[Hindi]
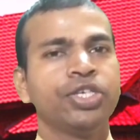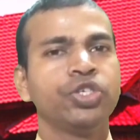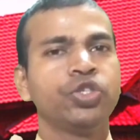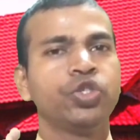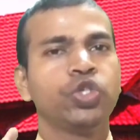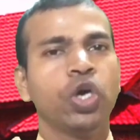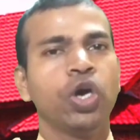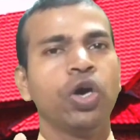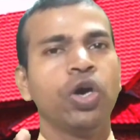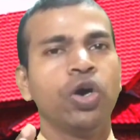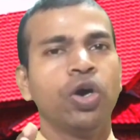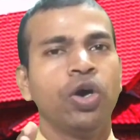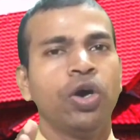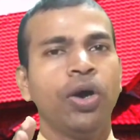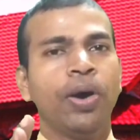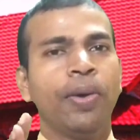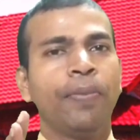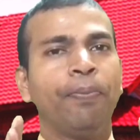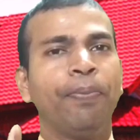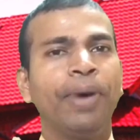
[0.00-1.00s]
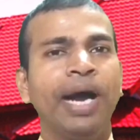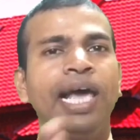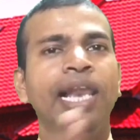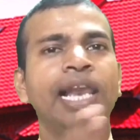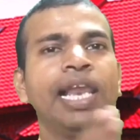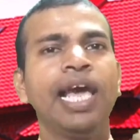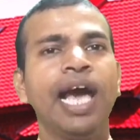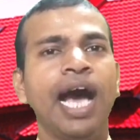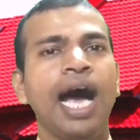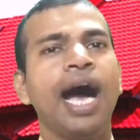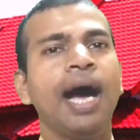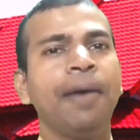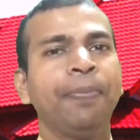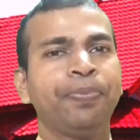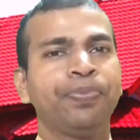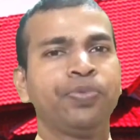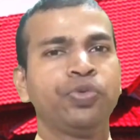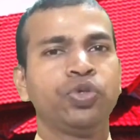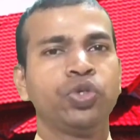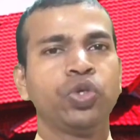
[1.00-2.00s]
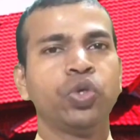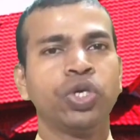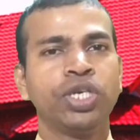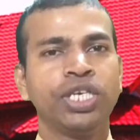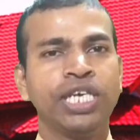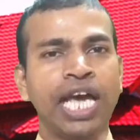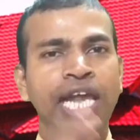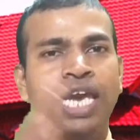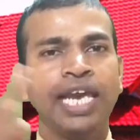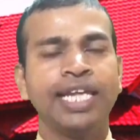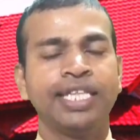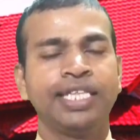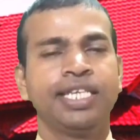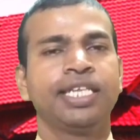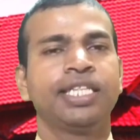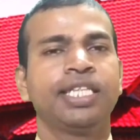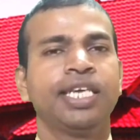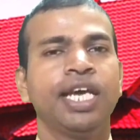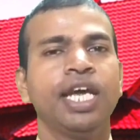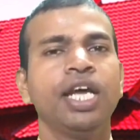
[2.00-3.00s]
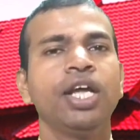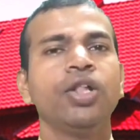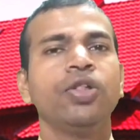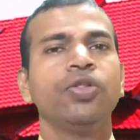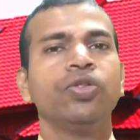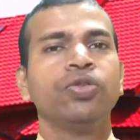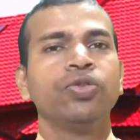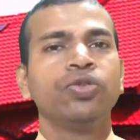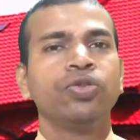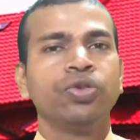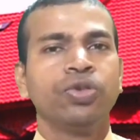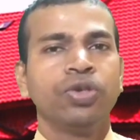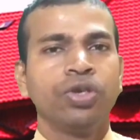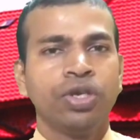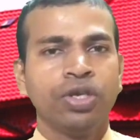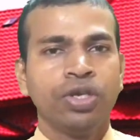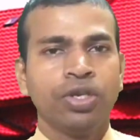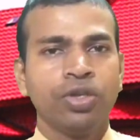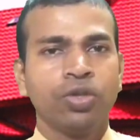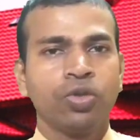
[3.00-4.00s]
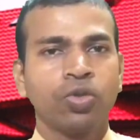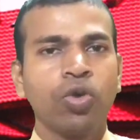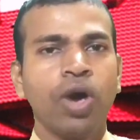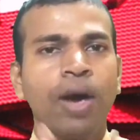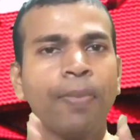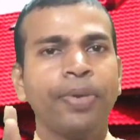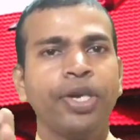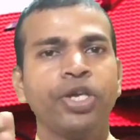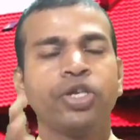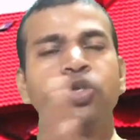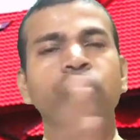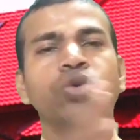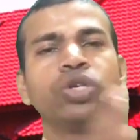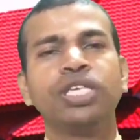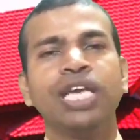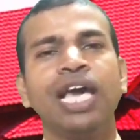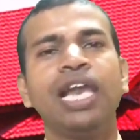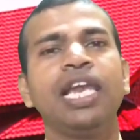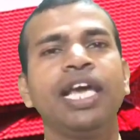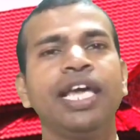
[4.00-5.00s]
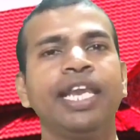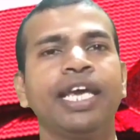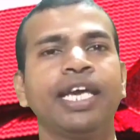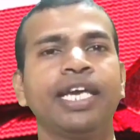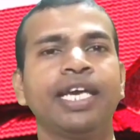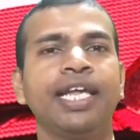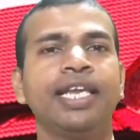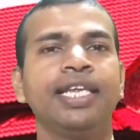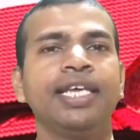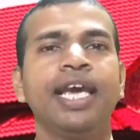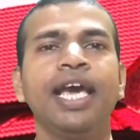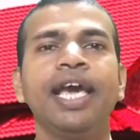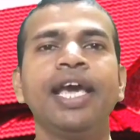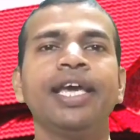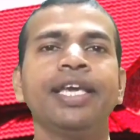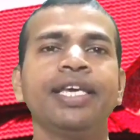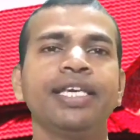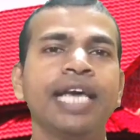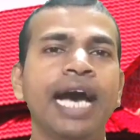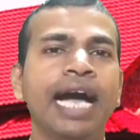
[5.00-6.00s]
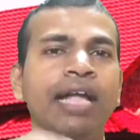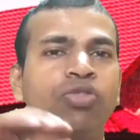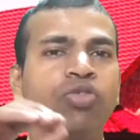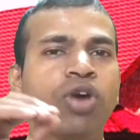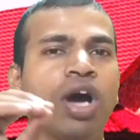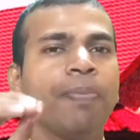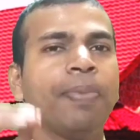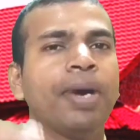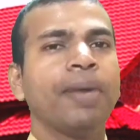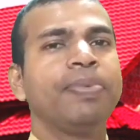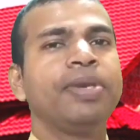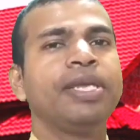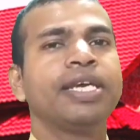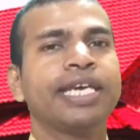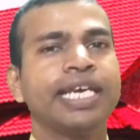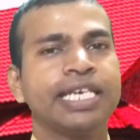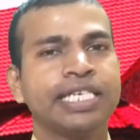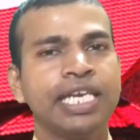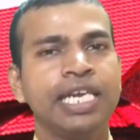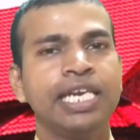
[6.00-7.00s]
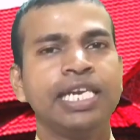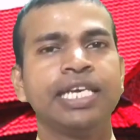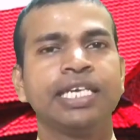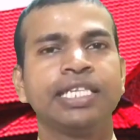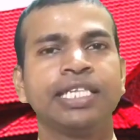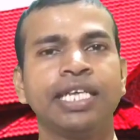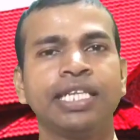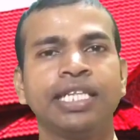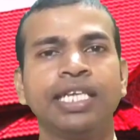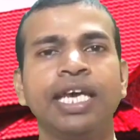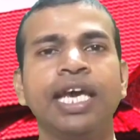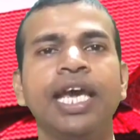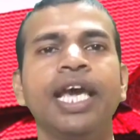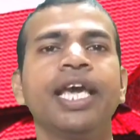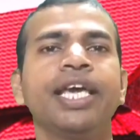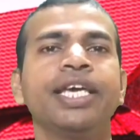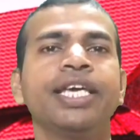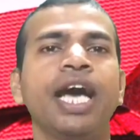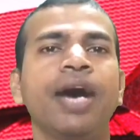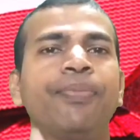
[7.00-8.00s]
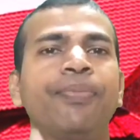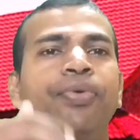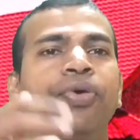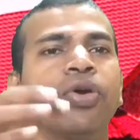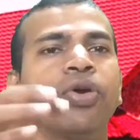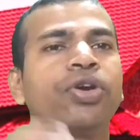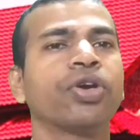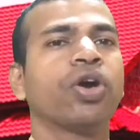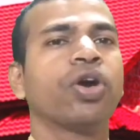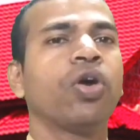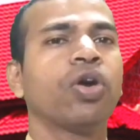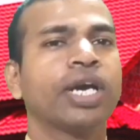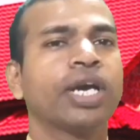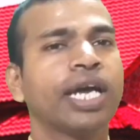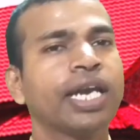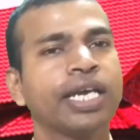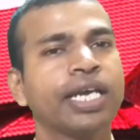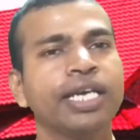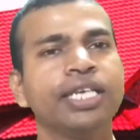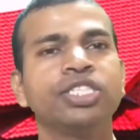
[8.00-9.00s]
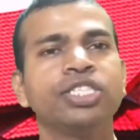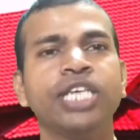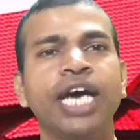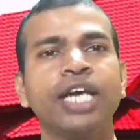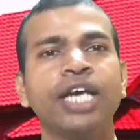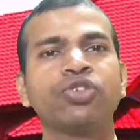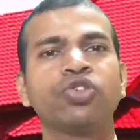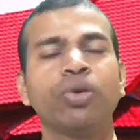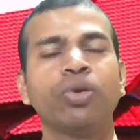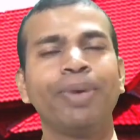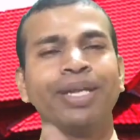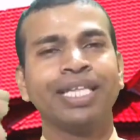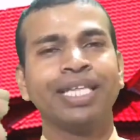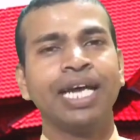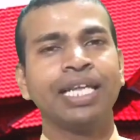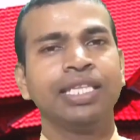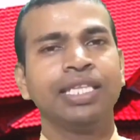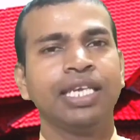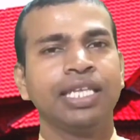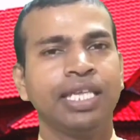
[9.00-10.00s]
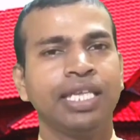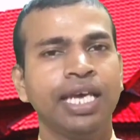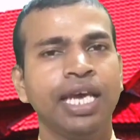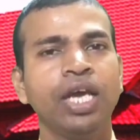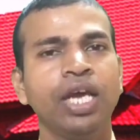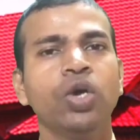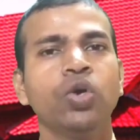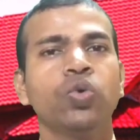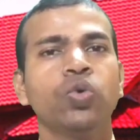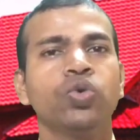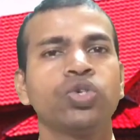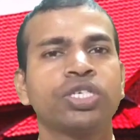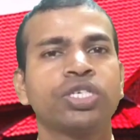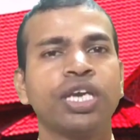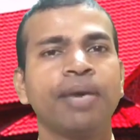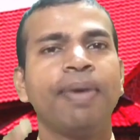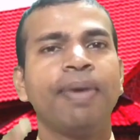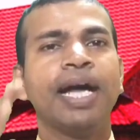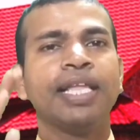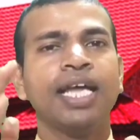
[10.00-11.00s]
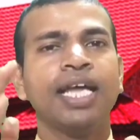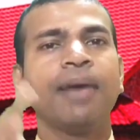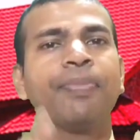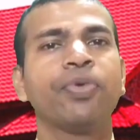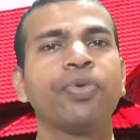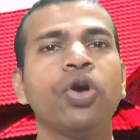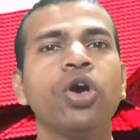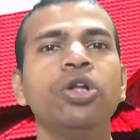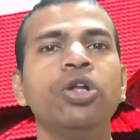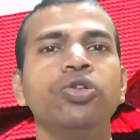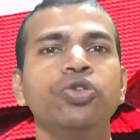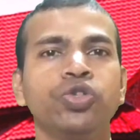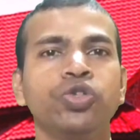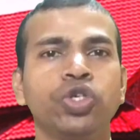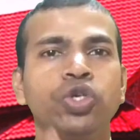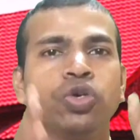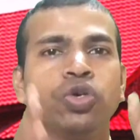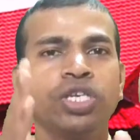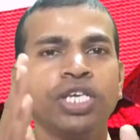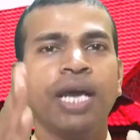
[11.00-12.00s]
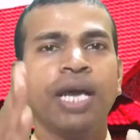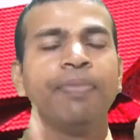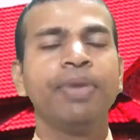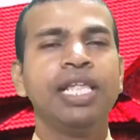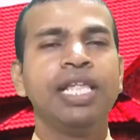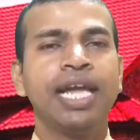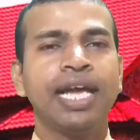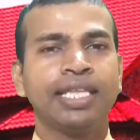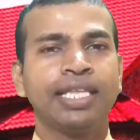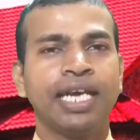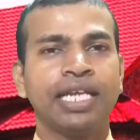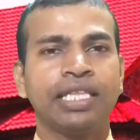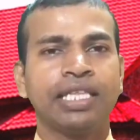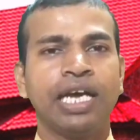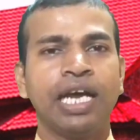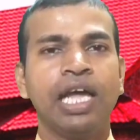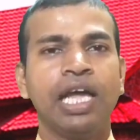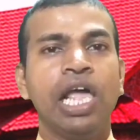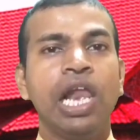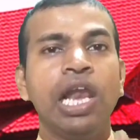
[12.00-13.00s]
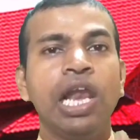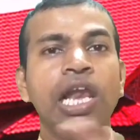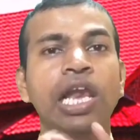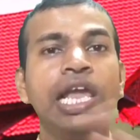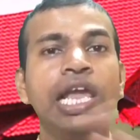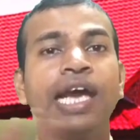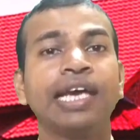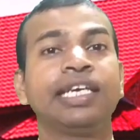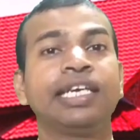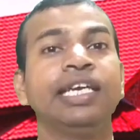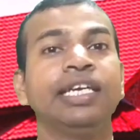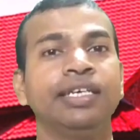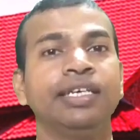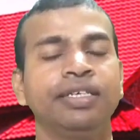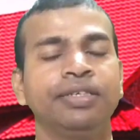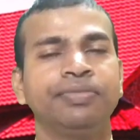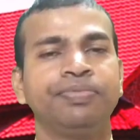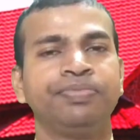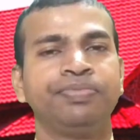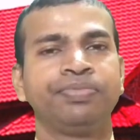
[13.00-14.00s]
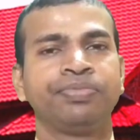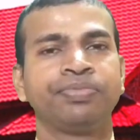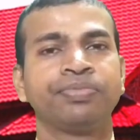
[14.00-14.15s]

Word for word: कि जो पहले आप छुट्टियां लेते थे तो अपनी छुट्टियां लेने के लिए या तो आप एप्लीकेशन लिखते थे या फ़ोन कॉल करके इंचार्ज को बताते थे उसके बाद आपको छुट्टियां मिल जाता था लेकिन